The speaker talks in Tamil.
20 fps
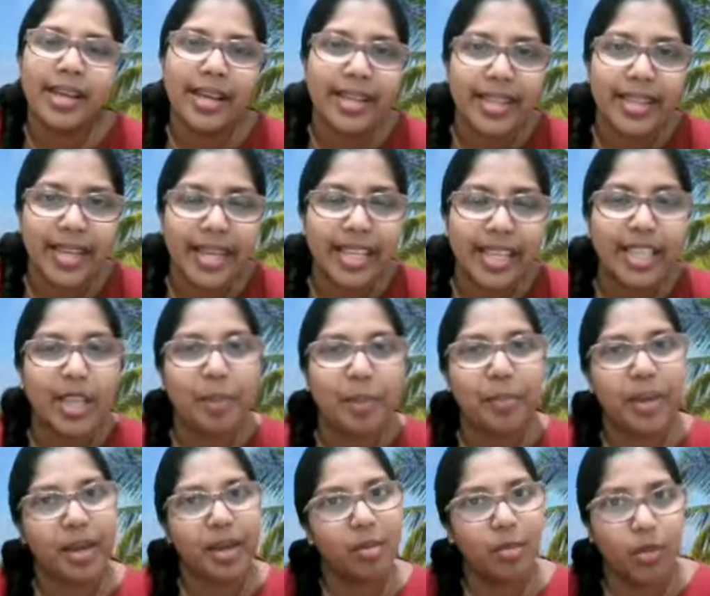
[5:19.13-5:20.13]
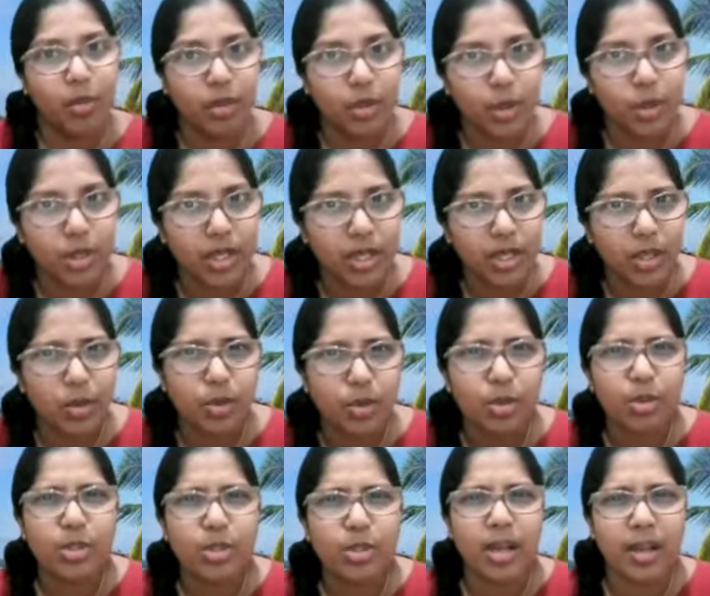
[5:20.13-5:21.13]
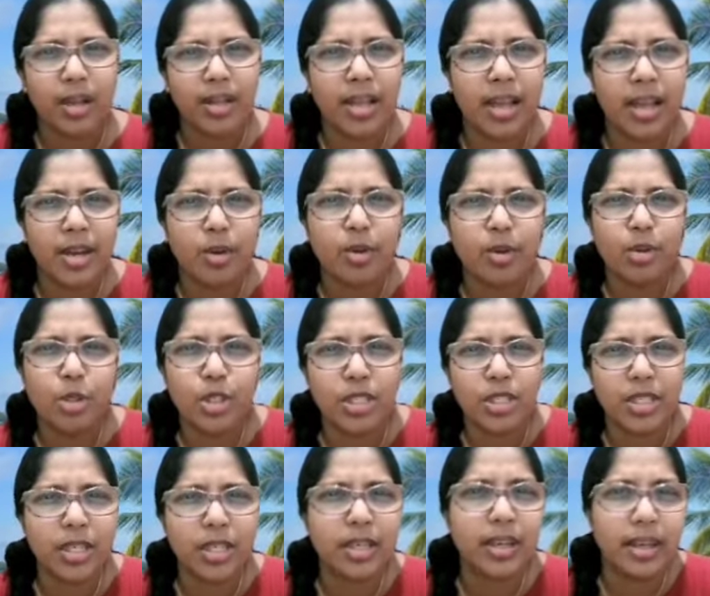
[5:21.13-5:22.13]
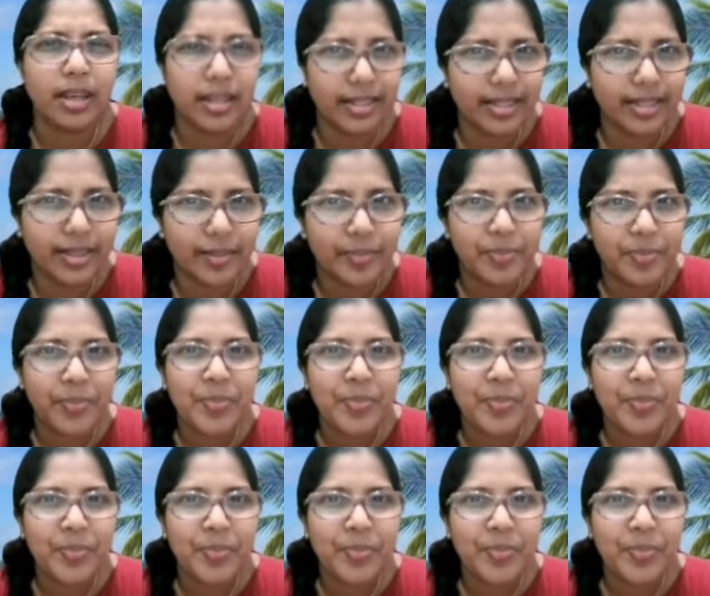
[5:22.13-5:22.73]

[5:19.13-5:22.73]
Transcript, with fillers: அதால தப்பிக்க முடிஞ்சா இது ஒரு சாதாரண ஒரு சின்ன கதை